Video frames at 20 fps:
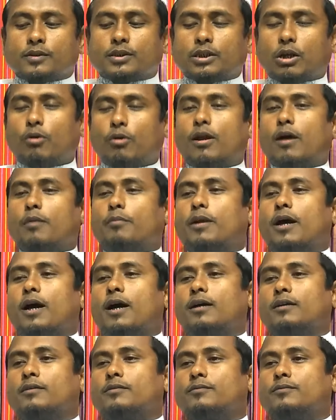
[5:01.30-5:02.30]
তাহলে আমরা
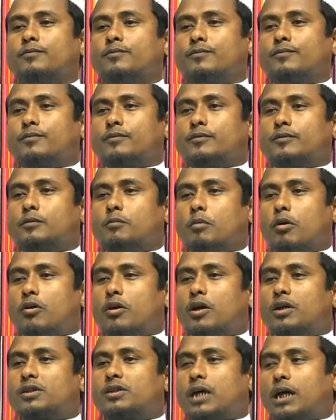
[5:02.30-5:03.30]

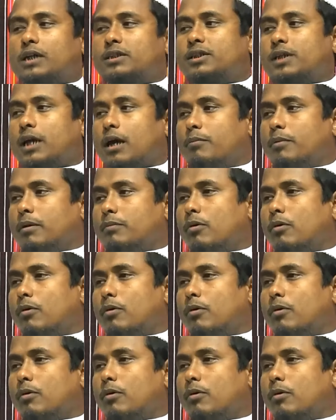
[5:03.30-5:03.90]
মৌলানা সাদ সাহেবের